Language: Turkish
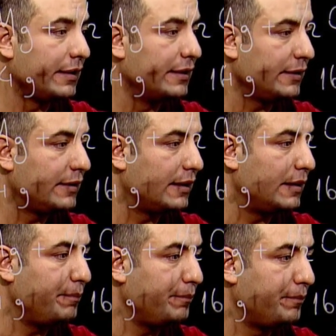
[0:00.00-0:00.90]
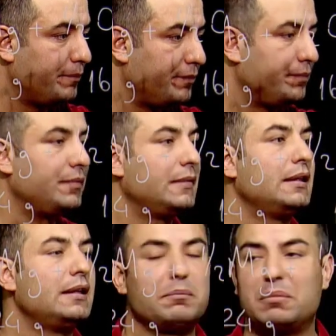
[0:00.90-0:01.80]
40 gram
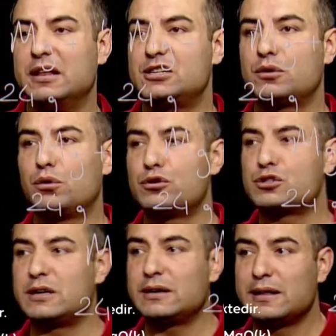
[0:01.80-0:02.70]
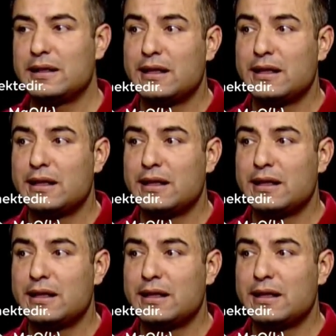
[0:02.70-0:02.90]
bileşik oluşacak.